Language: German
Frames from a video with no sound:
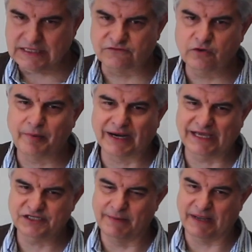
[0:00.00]
Dazu aber
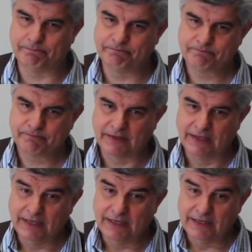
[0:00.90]
gleich mehr.
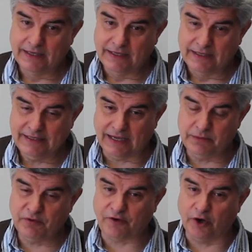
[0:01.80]
Ja,
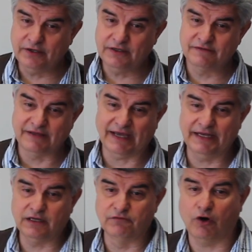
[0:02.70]
liebe Freunde, seit
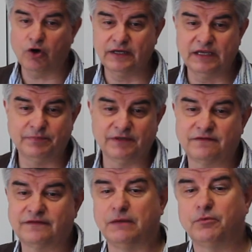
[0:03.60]
einigen Wochen gibt
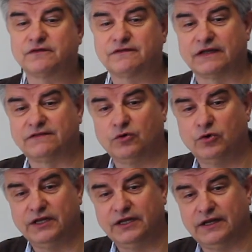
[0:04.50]
es
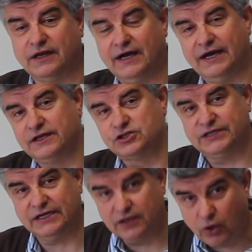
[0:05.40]
Demonstrationen in einigen
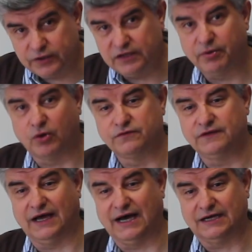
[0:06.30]
Städten, auch hier bei uns
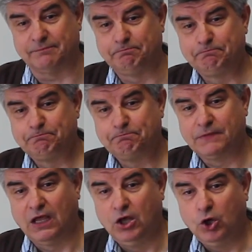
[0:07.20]
in Aachen.
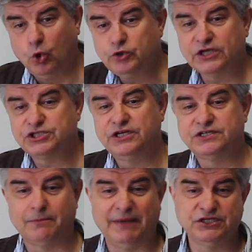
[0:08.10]

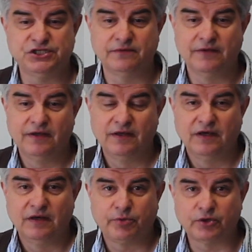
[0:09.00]
Unterschiedliche Menschen
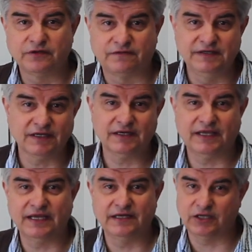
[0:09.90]
protestieren
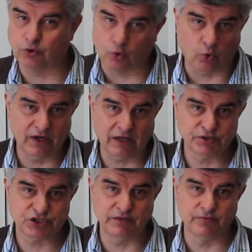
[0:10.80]
gegen die
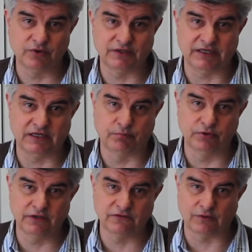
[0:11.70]
Corona-Bestimmungen, die
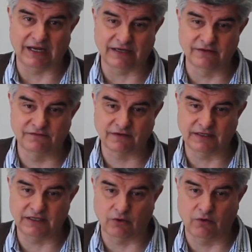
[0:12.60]
Bundes- und
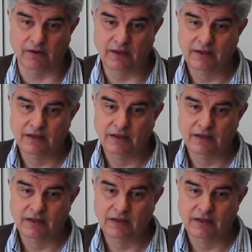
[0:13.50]
Landesregierung